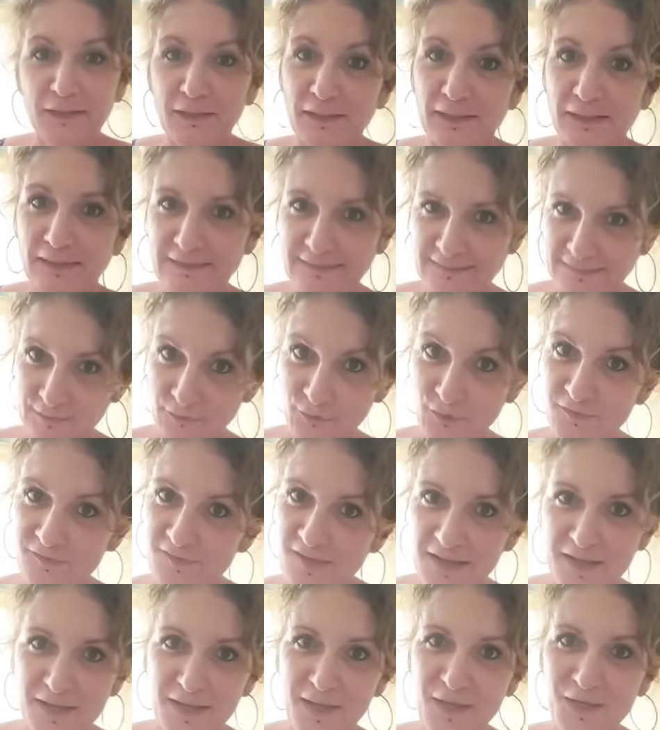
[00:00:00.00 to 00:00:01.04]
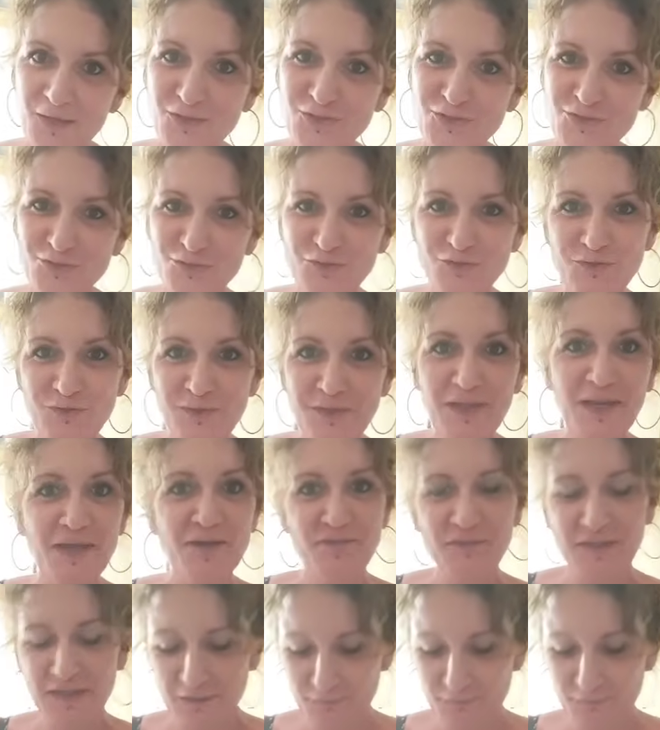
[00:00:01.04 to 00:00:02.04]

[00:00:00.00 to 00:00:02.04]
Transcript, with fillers: Les signes de terre, je suis ravie